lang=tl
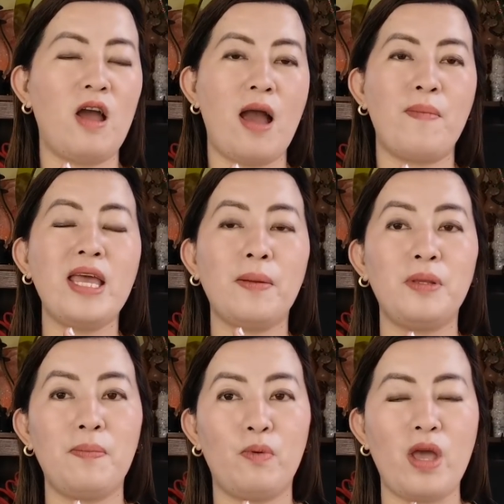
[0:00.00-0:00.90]
Uh,
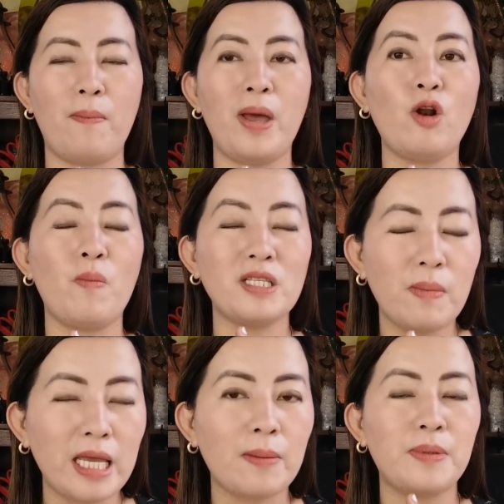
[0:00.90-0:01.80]
mahirap din po yan. Pero
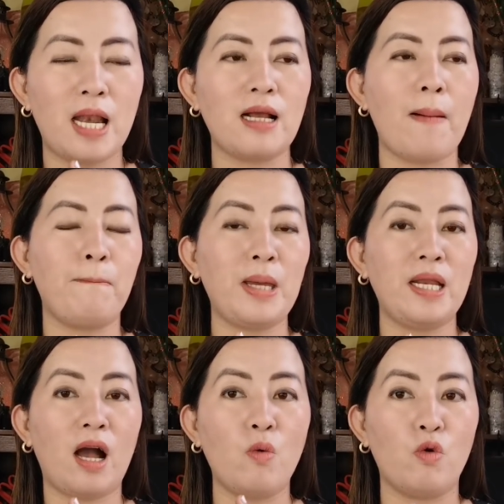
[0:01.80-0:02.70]
mas mahirap talaga ang
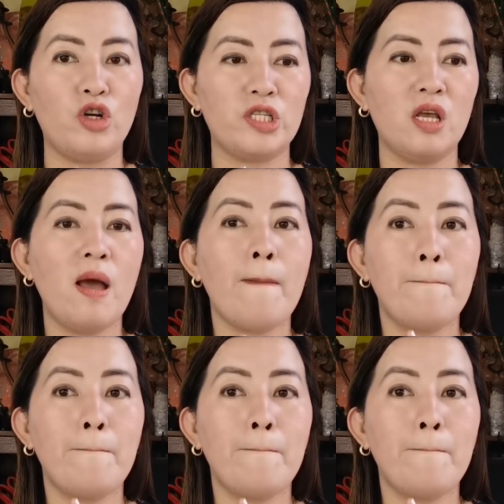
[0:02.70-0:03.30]
pinaka-worst,